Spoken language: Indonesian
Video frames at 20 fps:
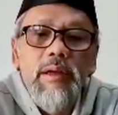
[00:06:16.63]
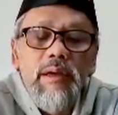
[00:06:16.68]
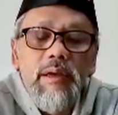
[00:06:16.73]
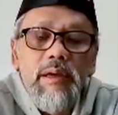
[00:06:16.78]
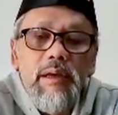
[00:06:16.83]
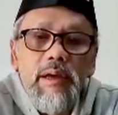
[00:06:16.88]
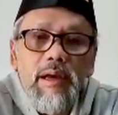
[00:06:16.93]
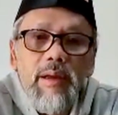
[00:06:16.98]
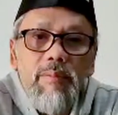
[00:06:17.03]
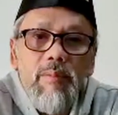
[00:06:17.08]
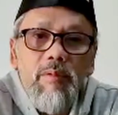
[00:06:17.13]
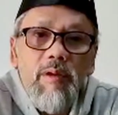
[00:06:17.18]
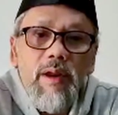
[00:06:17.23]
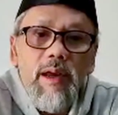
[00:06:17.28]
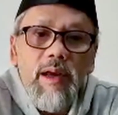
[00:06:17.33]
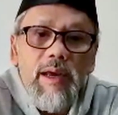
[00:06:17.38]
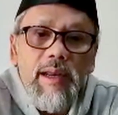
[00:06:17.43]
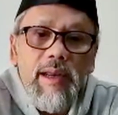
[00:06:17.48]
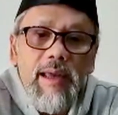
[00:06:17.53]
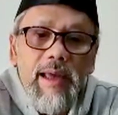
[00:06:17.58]
dengan
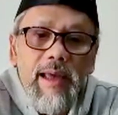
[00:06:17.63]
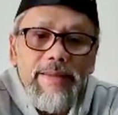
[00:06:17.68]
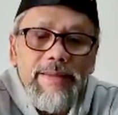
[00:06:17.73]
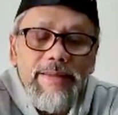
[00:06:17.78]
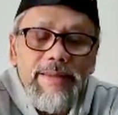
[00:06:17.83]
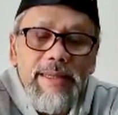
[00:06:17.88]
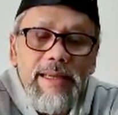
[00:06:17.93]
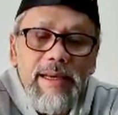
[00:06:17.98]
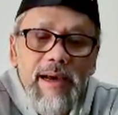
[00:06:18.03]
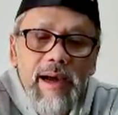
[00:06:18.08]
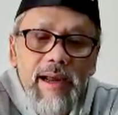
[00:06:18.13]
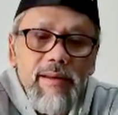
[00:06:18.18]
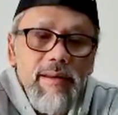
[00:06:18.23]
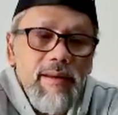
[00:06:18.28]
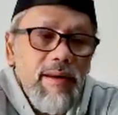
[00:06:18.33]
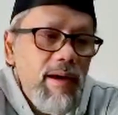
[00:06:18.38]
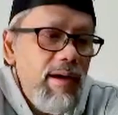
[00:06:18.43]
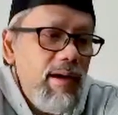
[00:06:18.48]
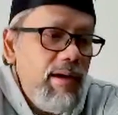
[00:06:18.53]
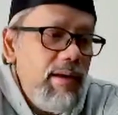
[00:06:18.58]
menggunakan SD
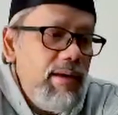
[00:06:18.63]
card uh,